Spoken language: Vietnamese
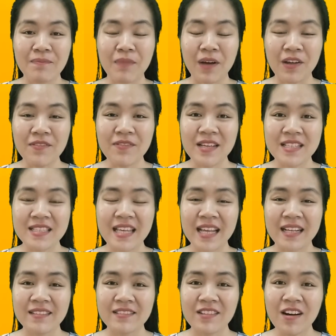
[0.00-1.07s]
Bởi vì
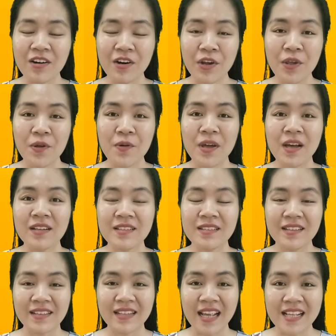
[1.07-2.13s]
Trang rất yêu
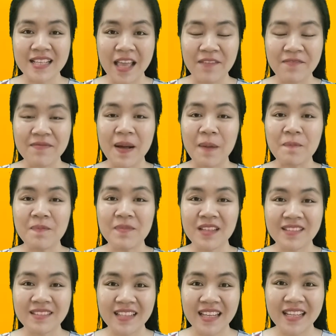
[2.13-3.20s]
thích những cái sản phẩm
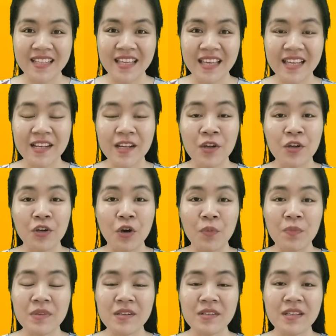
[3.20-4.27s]
từ thiên nhiên
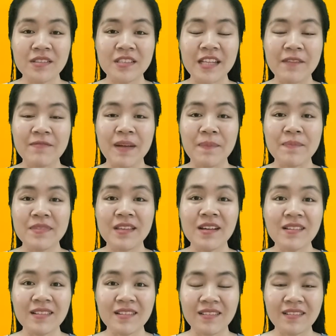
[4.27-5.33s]
cũng như những sản phẩm
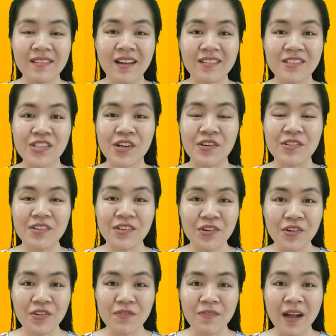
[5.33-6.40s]
chất lượng thật sự
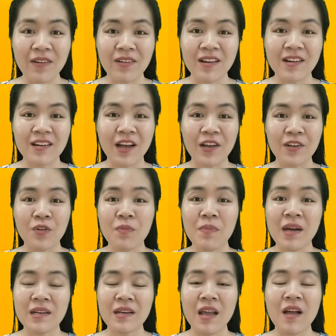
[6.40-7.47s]
đưa vào cơ thể của
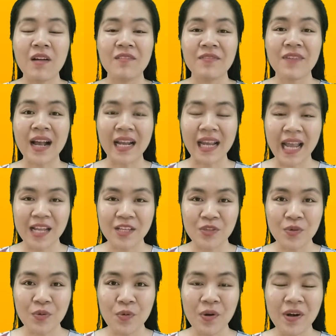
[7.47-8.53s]
mình. Và cà
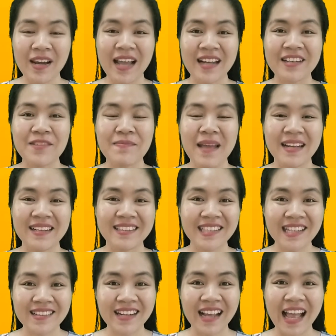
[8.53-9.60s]
chua là người bạn
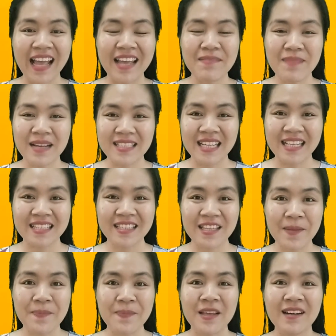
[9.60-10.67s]
chân ái mà Trang
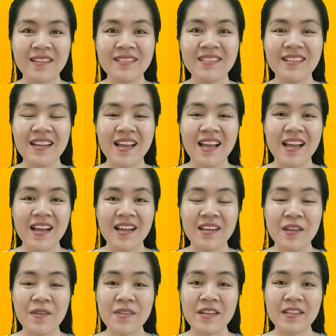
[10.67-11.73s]
tìm đến.
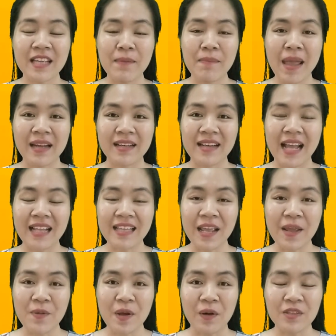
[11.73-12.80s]
Nếu như các bạn đã
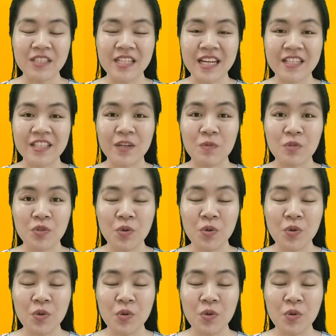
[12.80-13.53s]
theo dõi Trang trong